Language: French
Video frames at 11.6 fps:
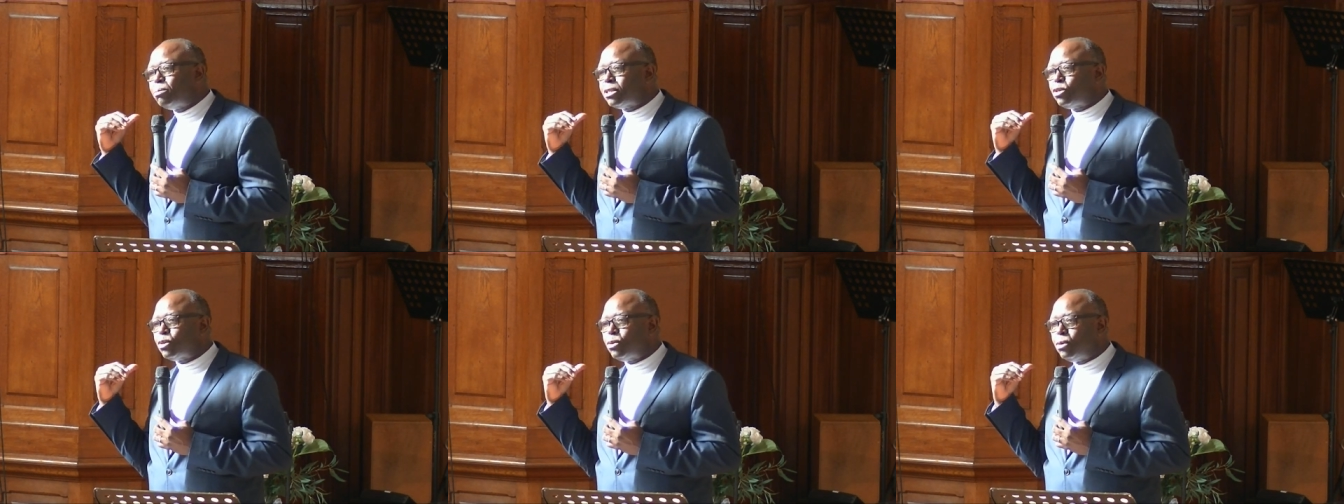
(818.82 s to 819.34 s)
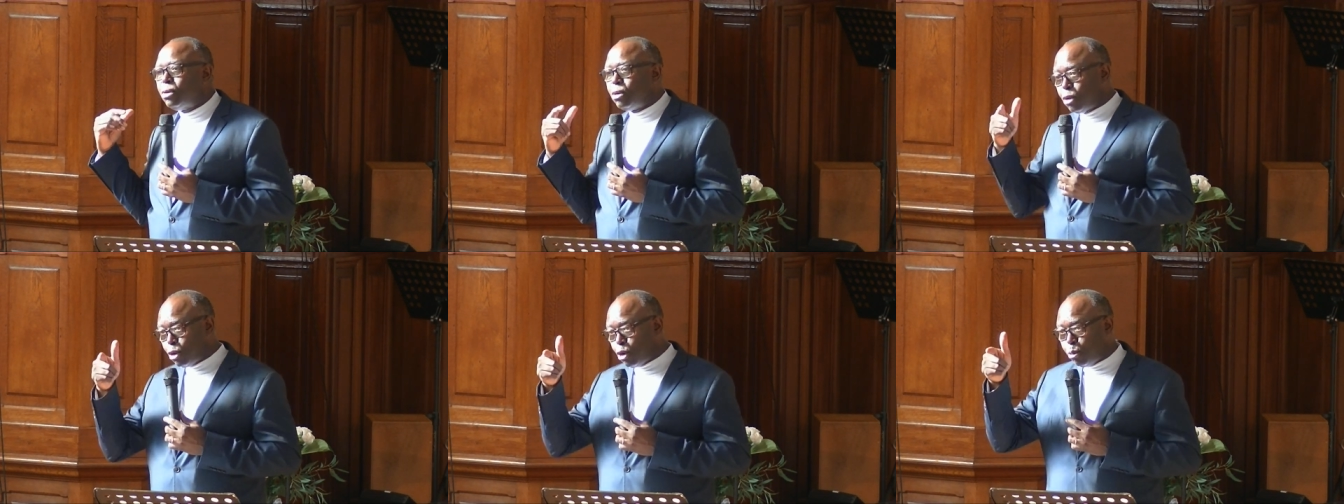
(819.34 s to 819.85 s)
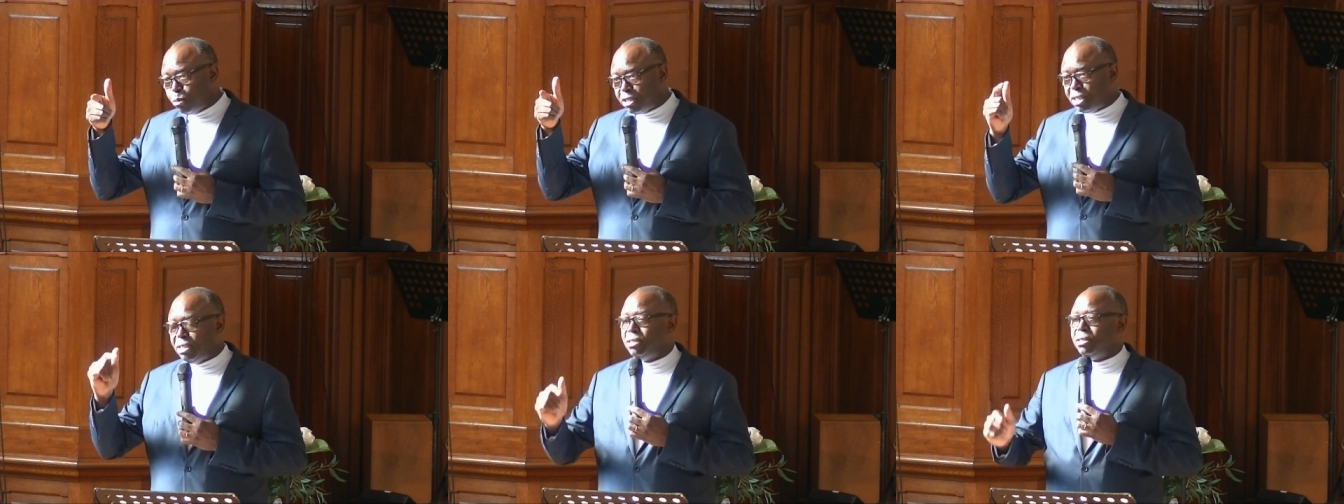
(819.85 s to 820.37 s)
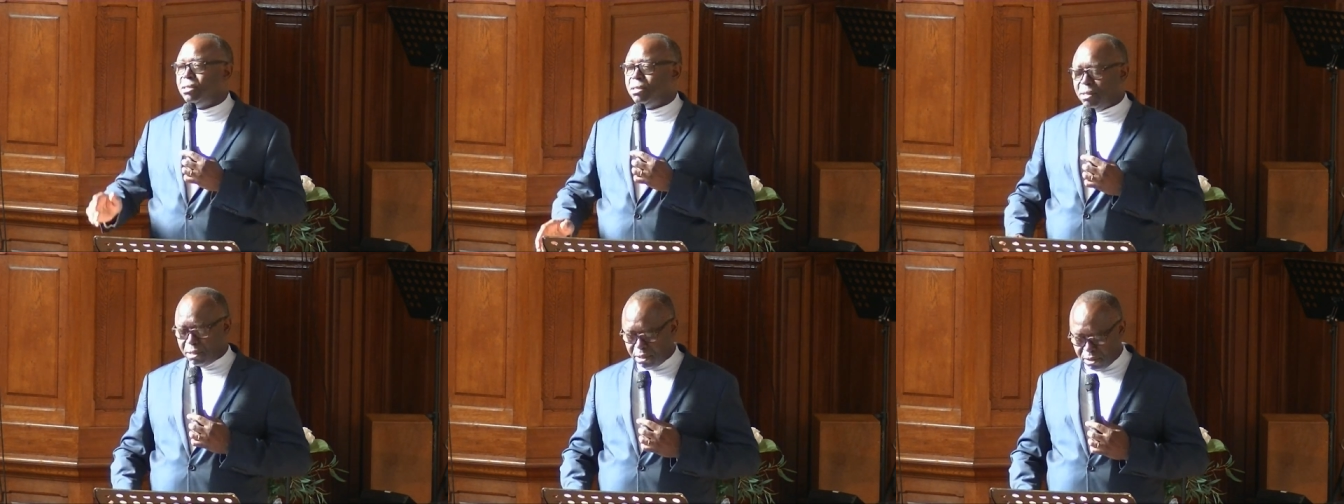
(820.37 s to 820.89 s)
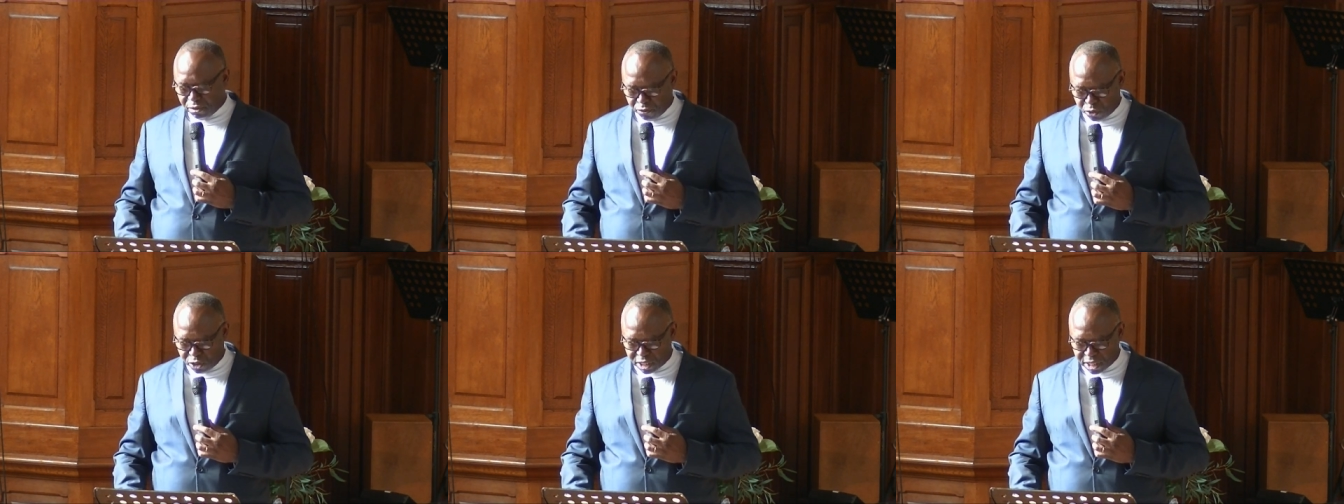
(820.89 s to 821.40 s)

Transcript: prison, comme si vous y